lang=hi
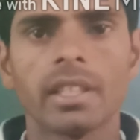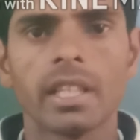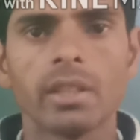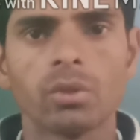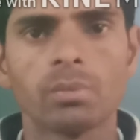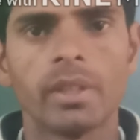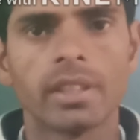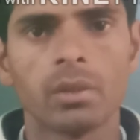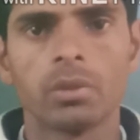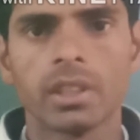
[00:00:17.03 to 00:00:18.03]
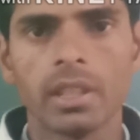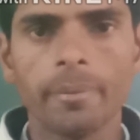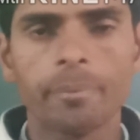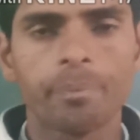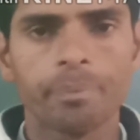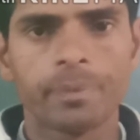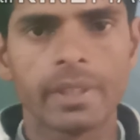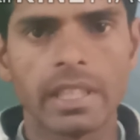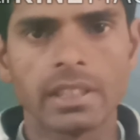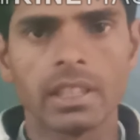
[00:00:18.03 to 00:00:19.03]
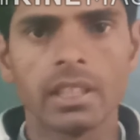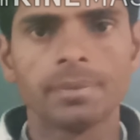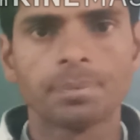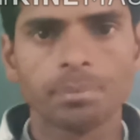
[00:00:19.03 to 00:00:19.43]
करने के लिए कुछ मेथड होती है जैसे